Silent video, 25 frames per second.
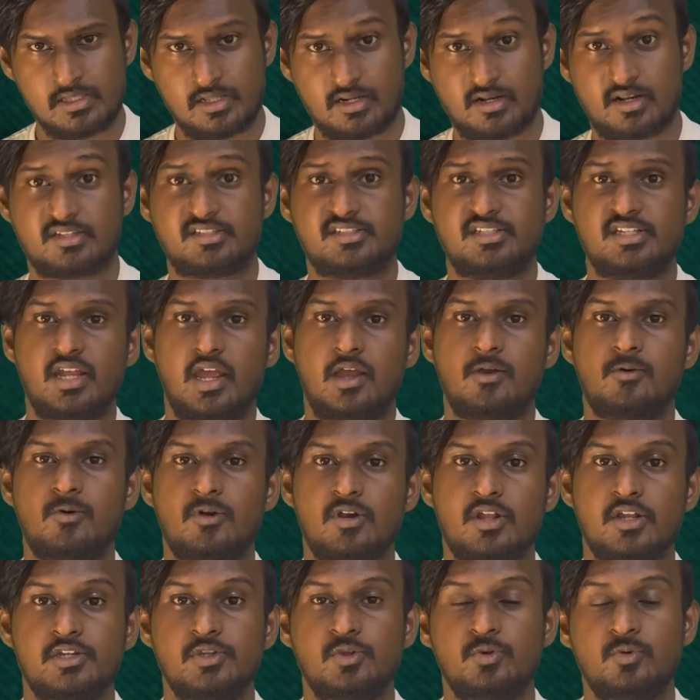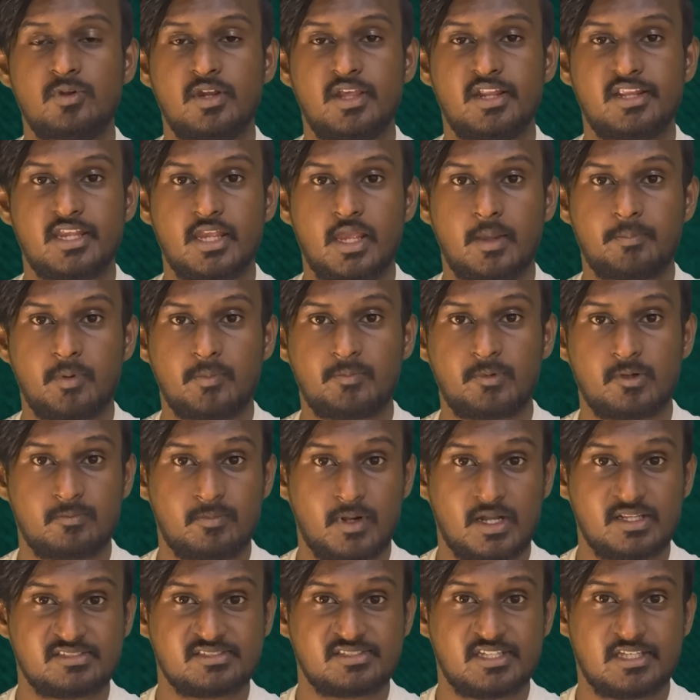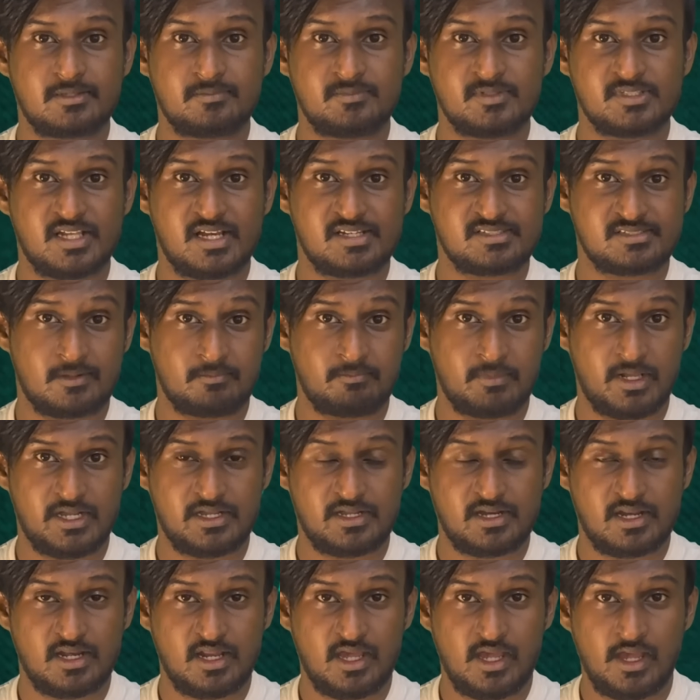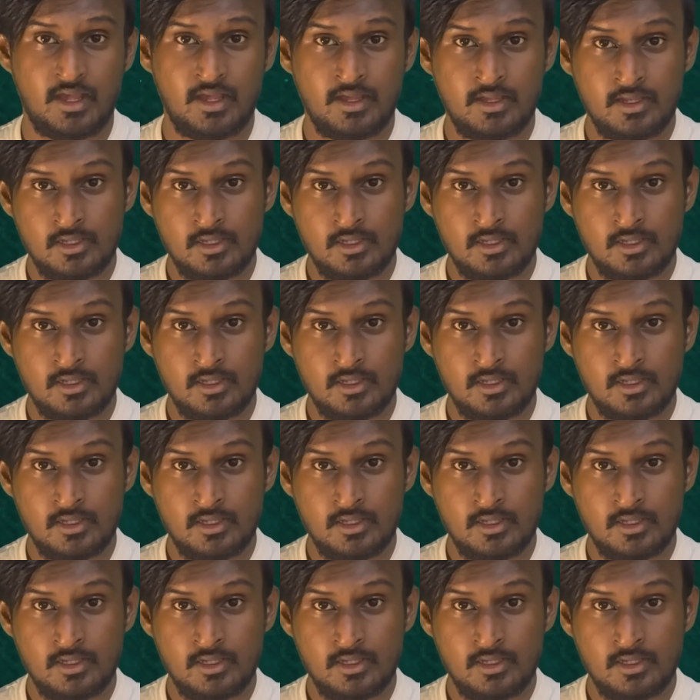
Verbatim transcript: ரஷ்யாவோட நியூக்ளியர் கேப்பபிள் பலிஸ்டிக் மிசைல் சம்மரின் எல்லாம்